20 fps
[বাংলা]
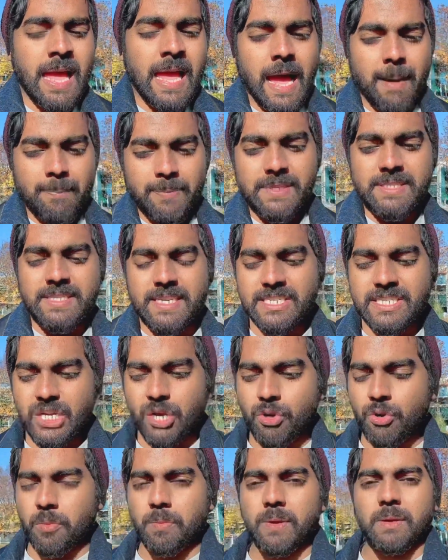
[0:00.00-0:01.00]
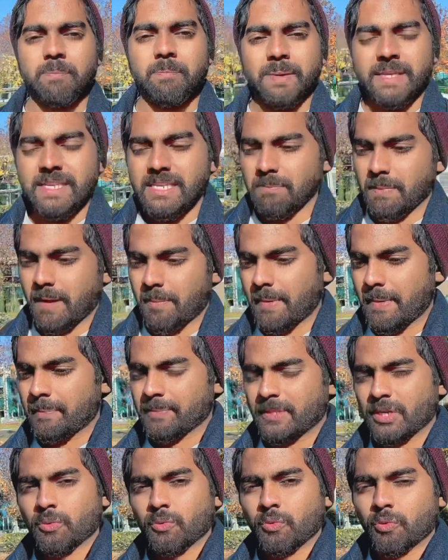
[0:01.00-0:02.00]
আপনি চেষ্টা করবেন মিনিমাম
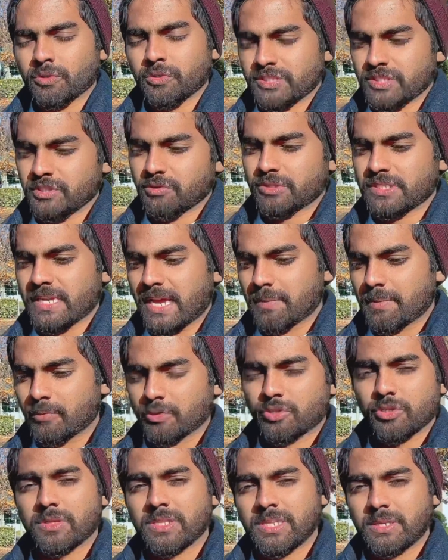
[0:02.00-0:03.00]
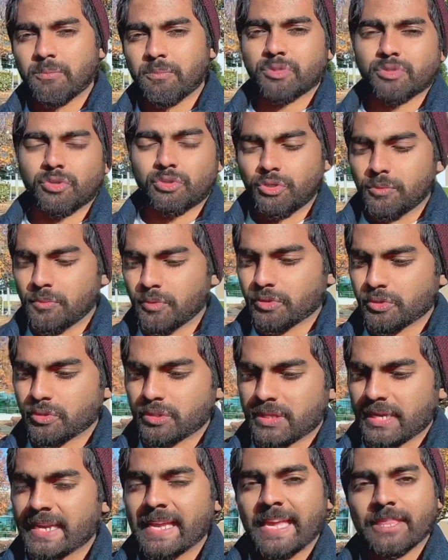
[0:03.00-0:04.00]
আপনার কোর্স যেহেতু চার বছর তিন বছর দুই বছর
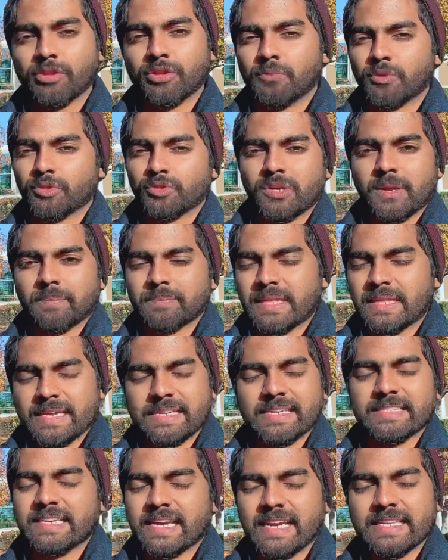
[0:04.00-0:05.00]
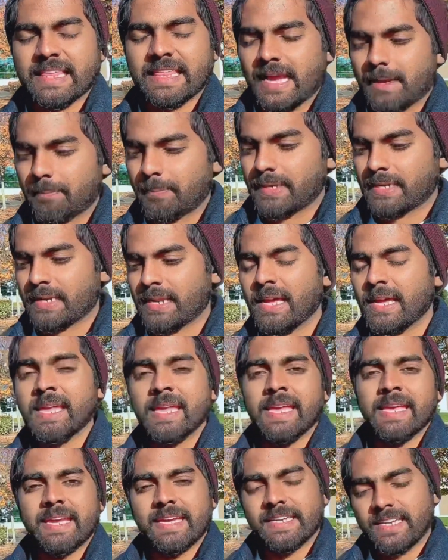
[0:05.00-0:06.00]
থাকে এত বছর আপনি একটা জায়গায় থাকবেন না
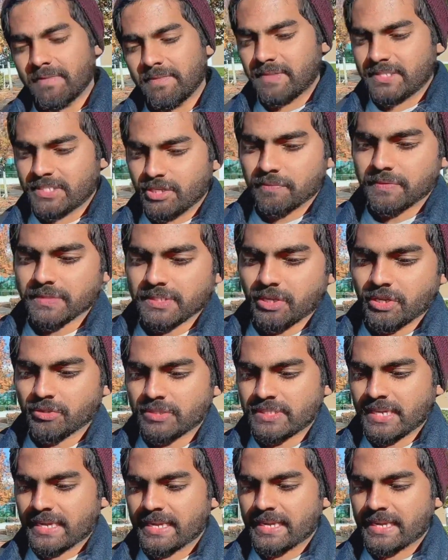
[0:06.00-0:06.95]
এটা ভিসা অফিসারও যায়